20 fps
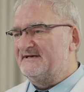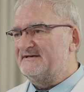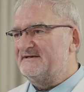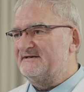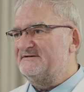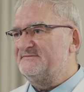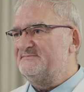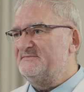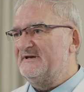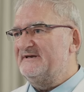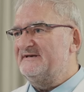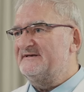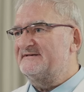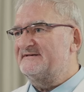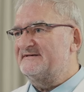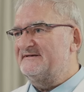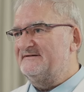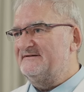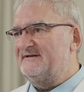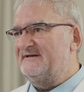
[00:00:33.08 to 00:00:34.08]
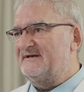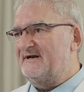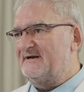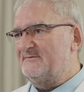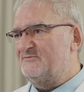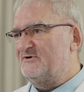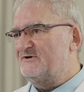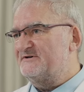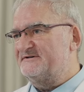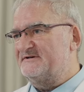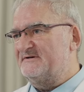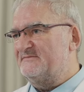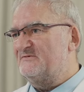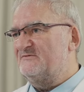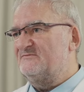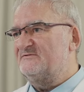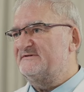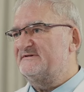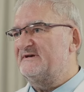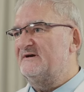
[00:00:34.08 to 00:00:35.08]
jakieś miejsce. Na raporcie
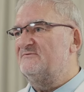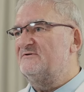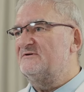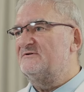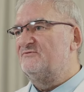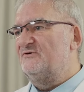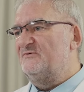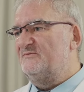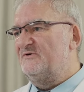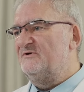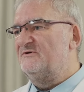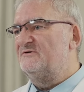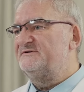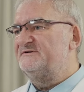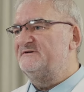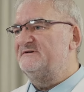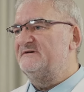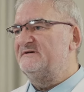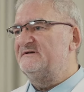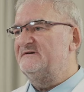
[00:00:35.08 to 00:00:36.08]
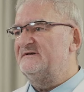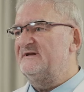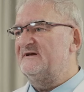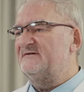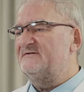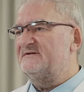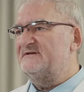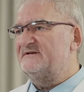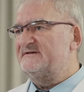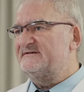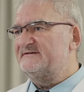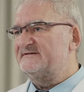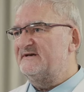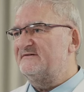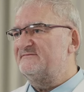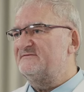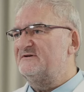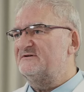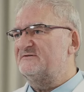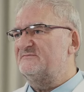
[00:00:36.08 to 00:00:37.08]
był cały tłum ludzi, nawet i z
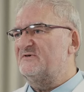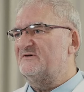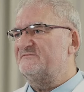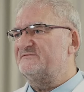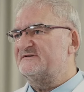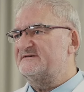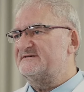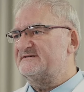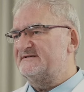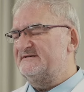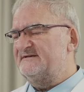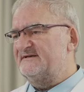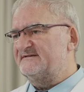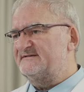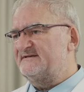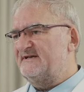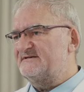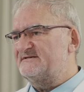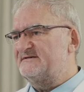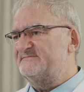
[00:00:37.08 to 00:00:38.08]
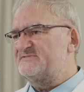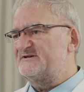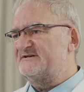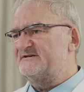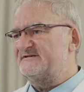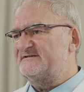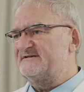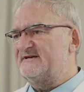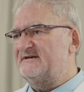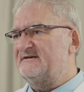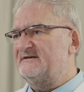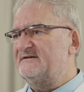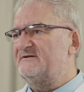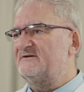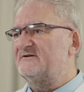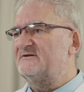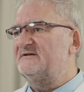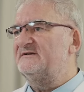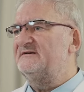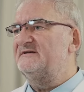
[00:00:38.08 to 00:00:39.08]
zewnątrz, bo wszyscy na staże przyjeżdżali
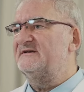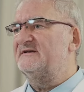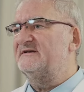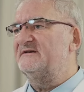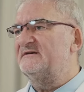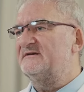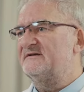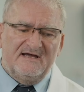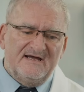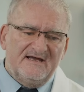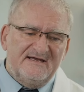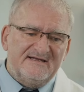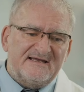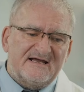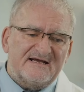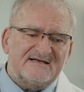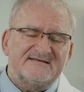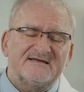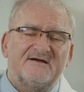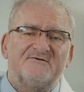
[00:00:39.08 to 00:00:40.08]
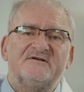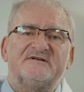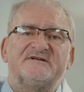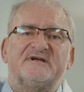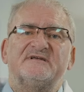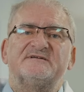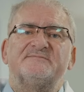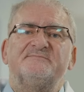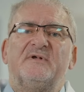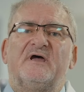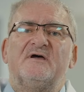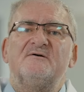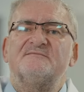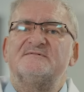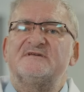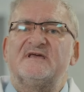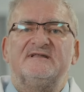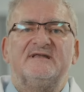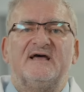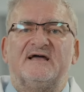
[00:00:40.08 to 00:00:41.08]
do kliniki. I tak cały czas
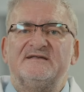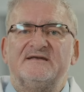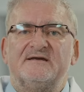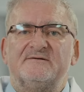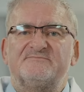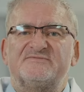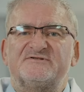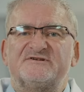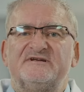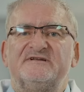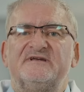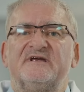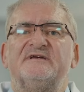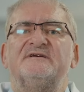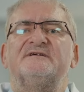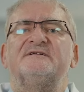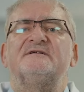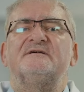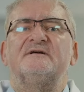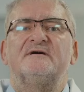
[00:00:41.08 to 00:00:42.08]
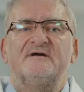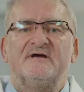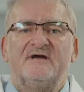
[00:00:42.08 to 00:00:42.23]
miałem zadanie przynieść